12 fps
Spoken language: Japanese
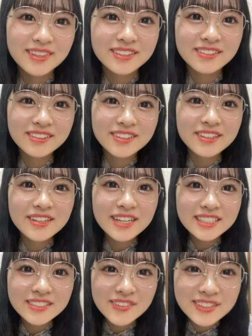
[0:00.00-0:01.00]
どの曲が
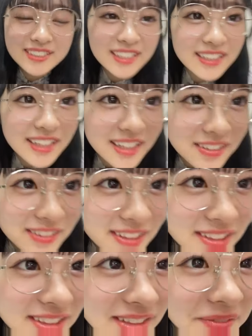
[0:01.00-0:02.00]
一番好きなえ
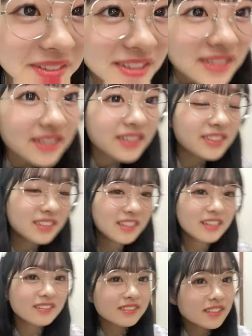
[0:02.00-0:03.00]
私はもうずっと言っ
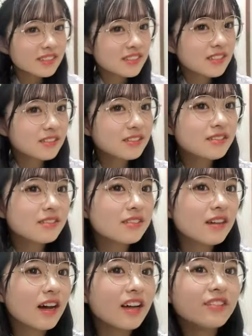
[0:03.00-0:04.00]
てるんですけ
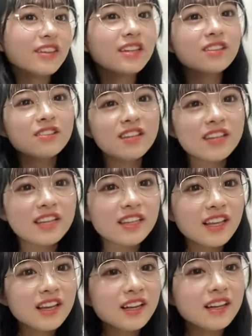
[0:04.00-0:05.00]
どあのやっとでき
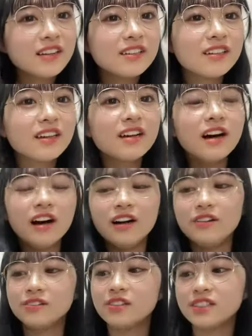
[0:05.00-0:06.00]
た
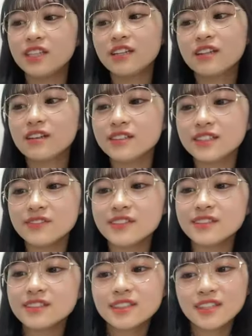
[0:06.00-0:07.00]
落とし穴が一
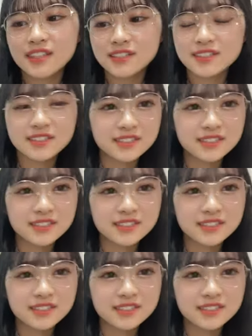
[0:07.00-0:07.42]
番好きです